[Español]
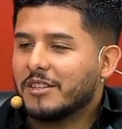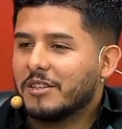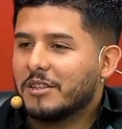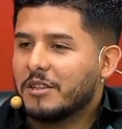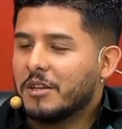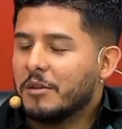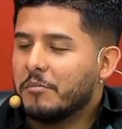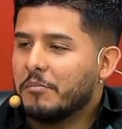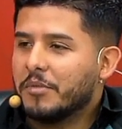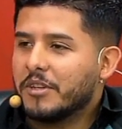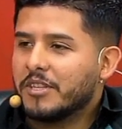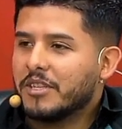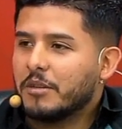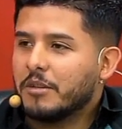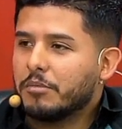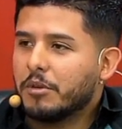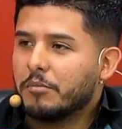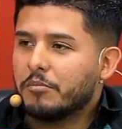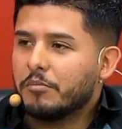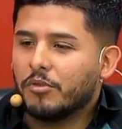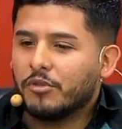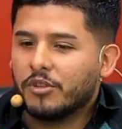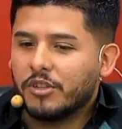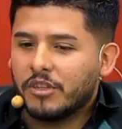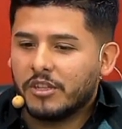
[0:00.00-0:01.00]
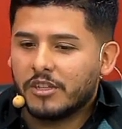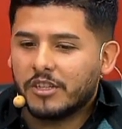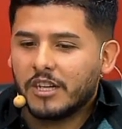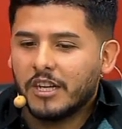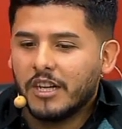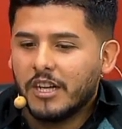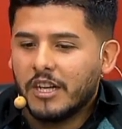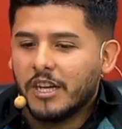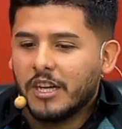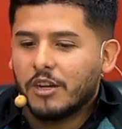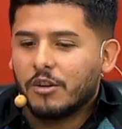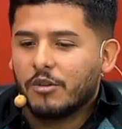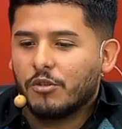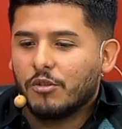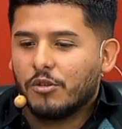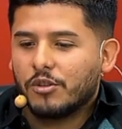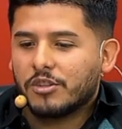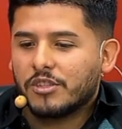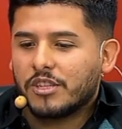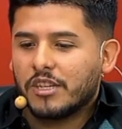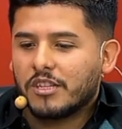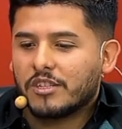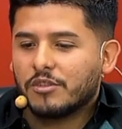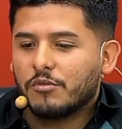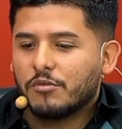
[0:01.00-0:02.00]
Y empecé a proponer
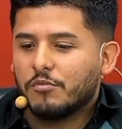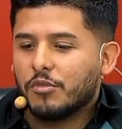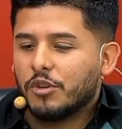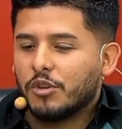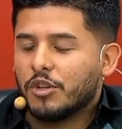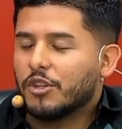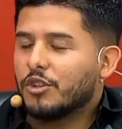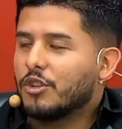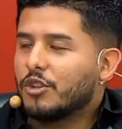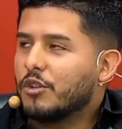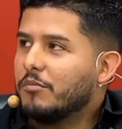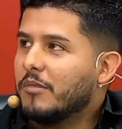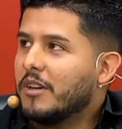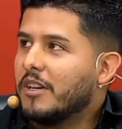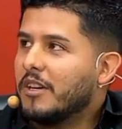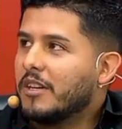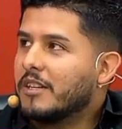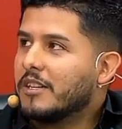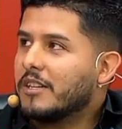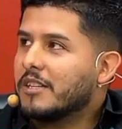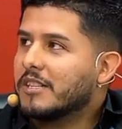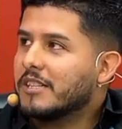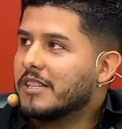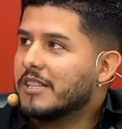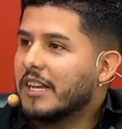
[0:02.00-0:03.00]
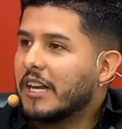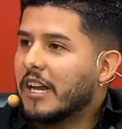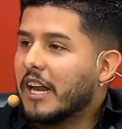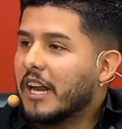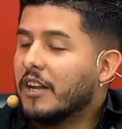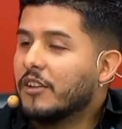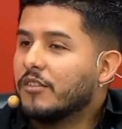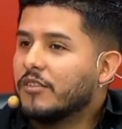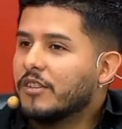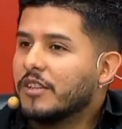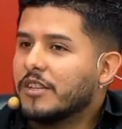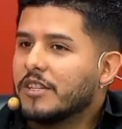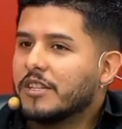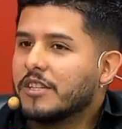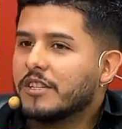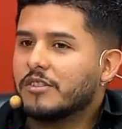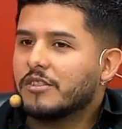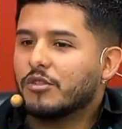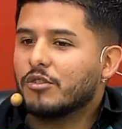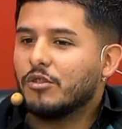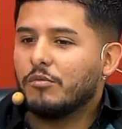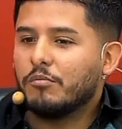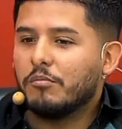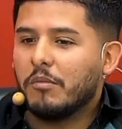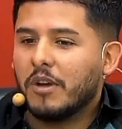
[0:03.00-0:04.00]
cosas un poquito más grandes,
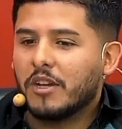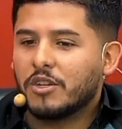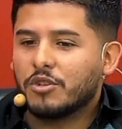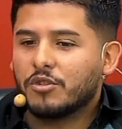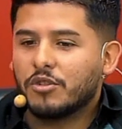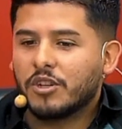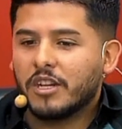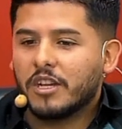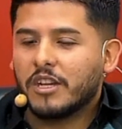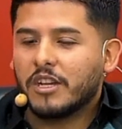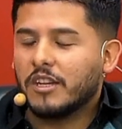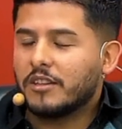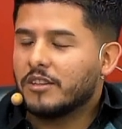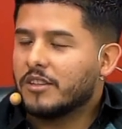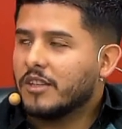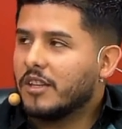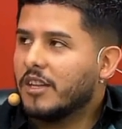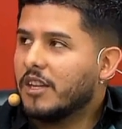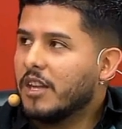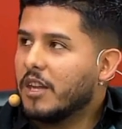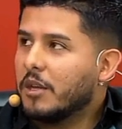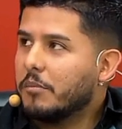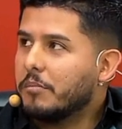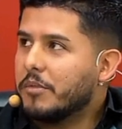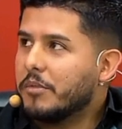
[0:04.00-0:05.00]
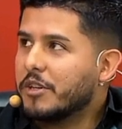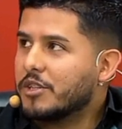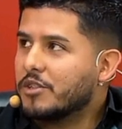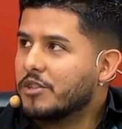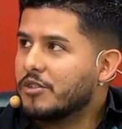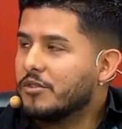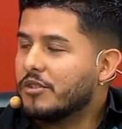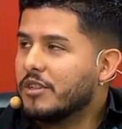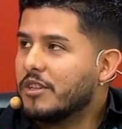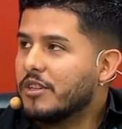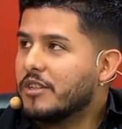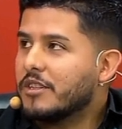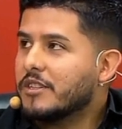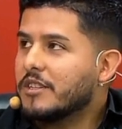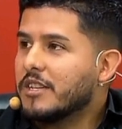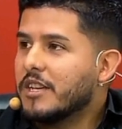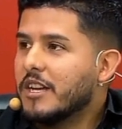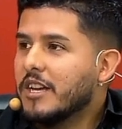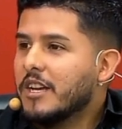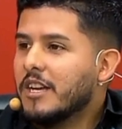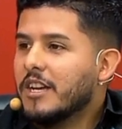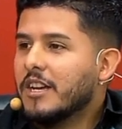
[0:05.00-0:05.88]
con mayores cantidades de personas